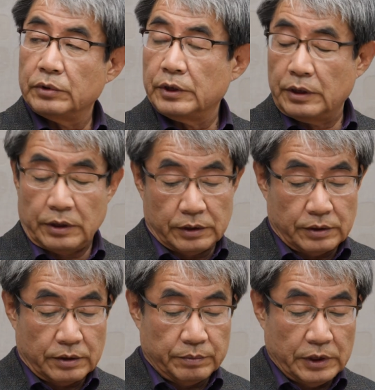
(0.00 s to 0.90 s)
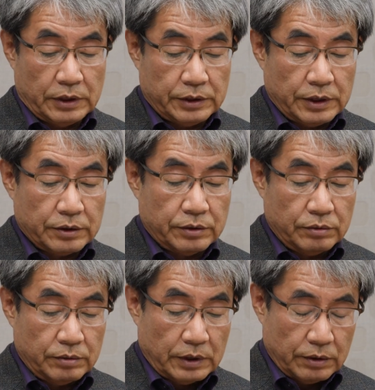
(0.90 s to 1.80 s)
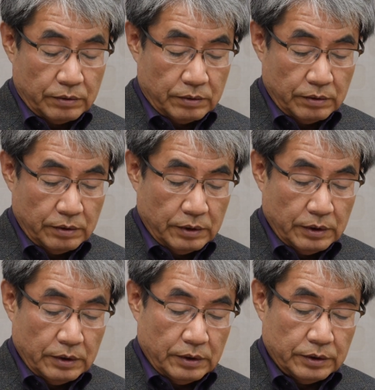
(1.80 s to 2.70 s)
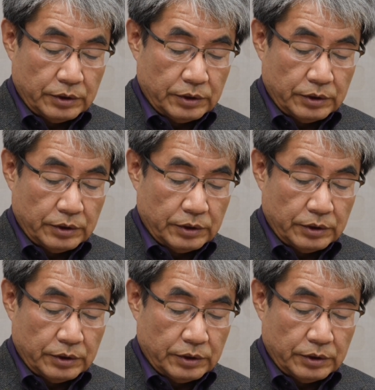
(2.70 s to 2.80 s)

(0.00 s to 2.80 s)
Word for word: 분들이 그랬을 겁니다. 식약처도 그랬고 음.